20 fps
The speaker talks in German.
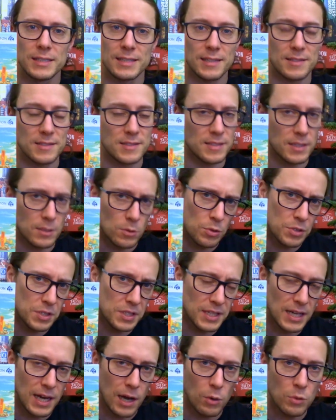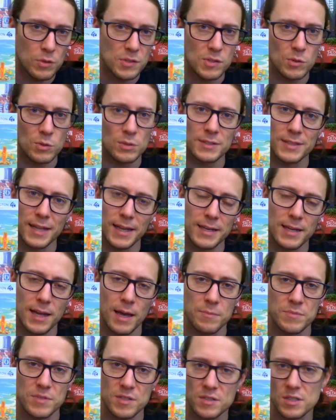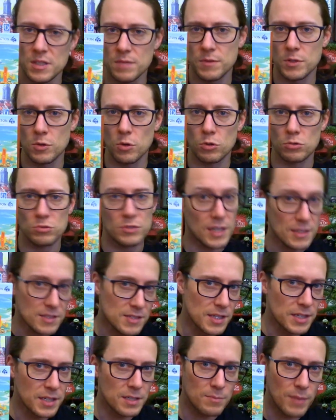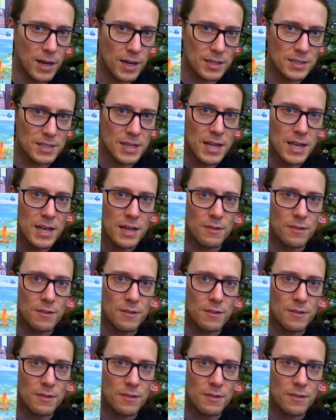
Das ist ja noch nicht raus. Und dann haben sie jetzt irgendwie noch das hier gemacht,